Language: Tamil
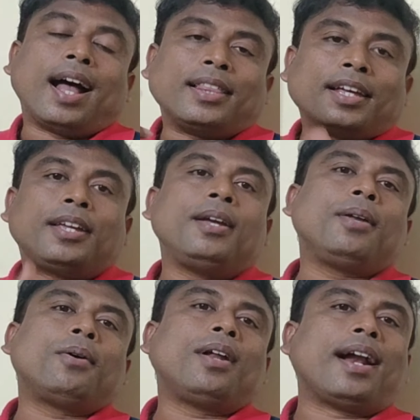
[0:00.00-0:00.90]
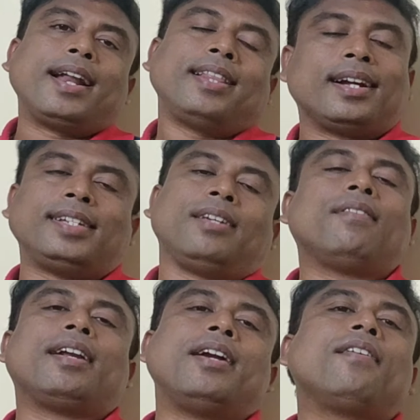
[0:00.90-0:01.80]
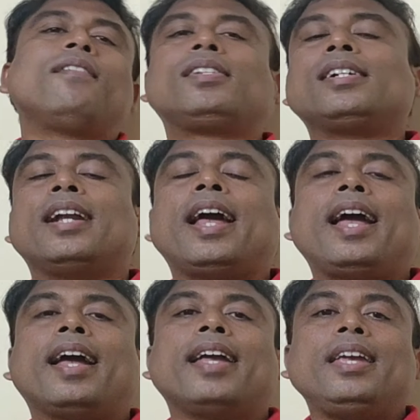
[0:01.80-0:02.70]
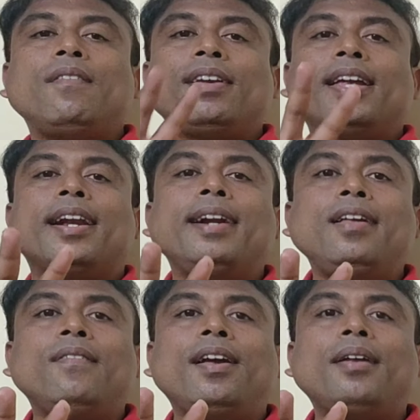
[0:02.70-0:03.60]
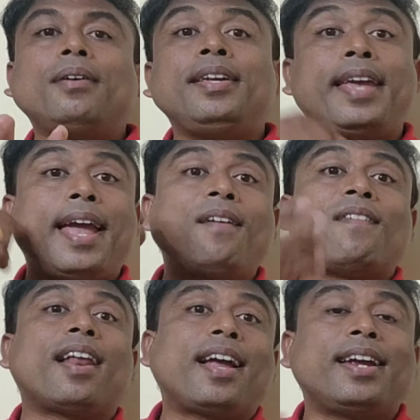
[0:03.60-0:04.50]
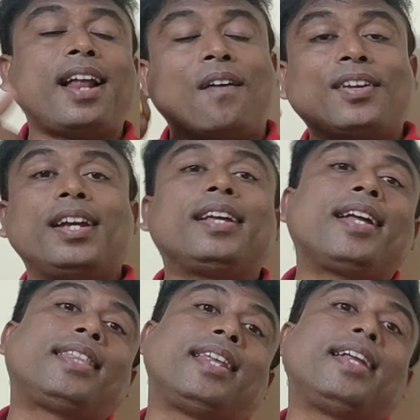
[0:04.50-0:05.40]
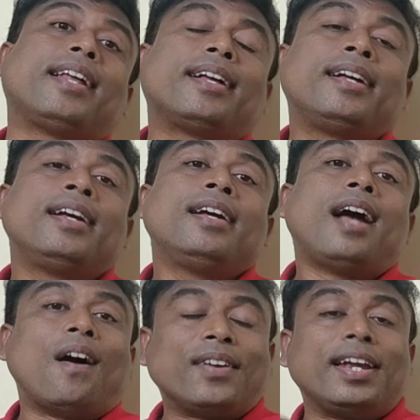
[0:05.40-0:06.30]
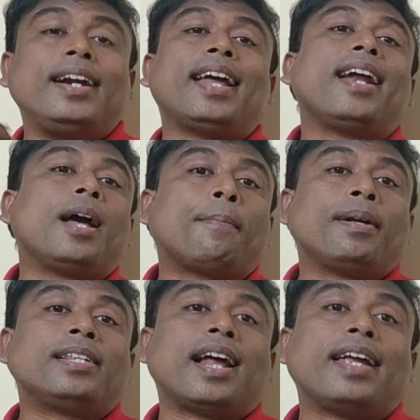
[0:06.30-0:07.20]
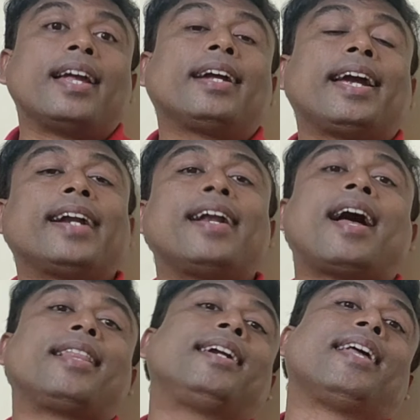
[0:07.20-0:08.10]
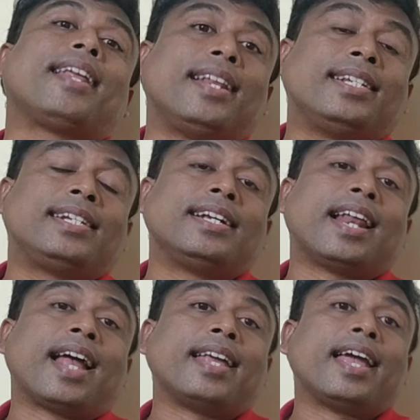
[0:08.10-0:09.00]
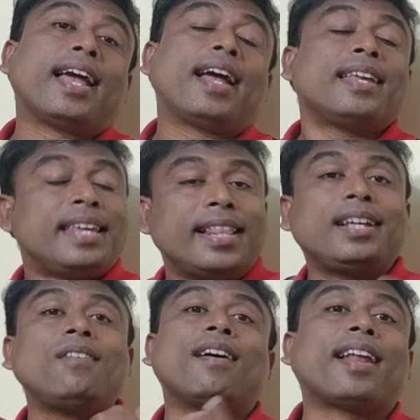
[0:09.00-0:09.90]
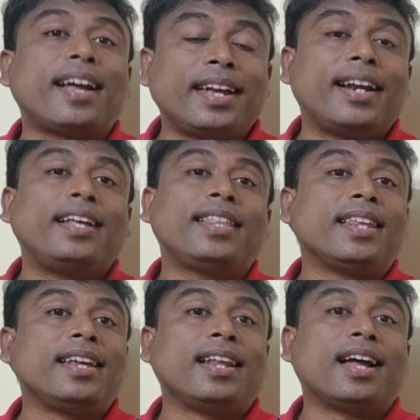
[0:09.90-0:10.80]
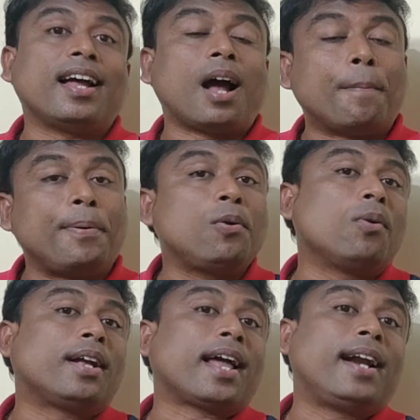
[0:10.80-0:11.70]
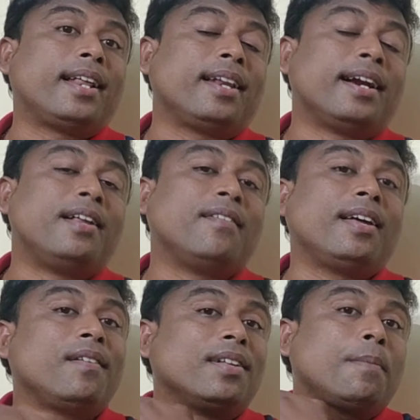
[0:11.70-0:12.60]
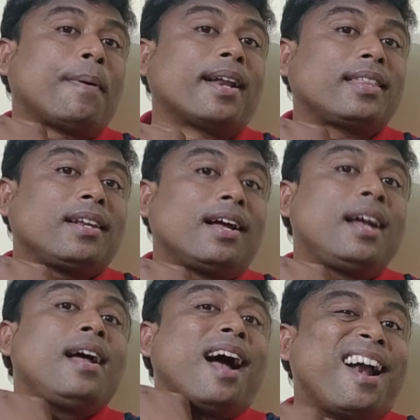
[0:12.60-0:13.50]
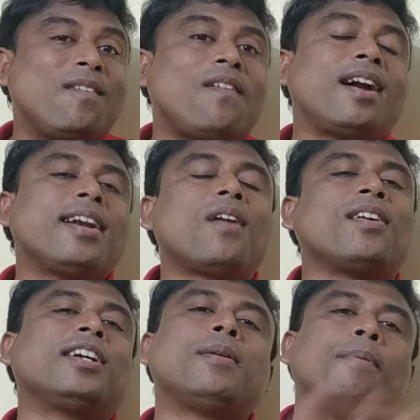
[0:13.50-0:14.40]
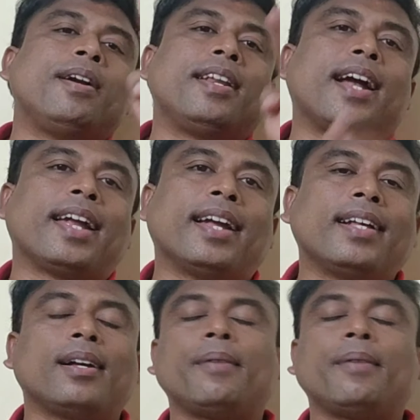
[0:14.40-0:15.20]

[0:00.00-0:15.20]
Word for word: அந்த ஹீரோயின் அண்ணன் தங்கச்சி இவங்க ரெண்டு பேரும் வச்சுங்களேன் இவங்க ரெண்டு பேரும் ஏன் வராங்கன்னு அவங்களுக்கே தெரியல அவங்களே டைலாக் பேசுகிறாங்க கேட்டால் நான் தான் டெரரிஸ்ட்டுங்கிறாங்க எதுக்கு வராங்கன்னே தெரியல அப்படி ஒரு கேரக்டர் ரெண்டு பேர் வந்து படத்தில் அன்வான்டாக வந்துட்டு போயிட்டுருக்காங்க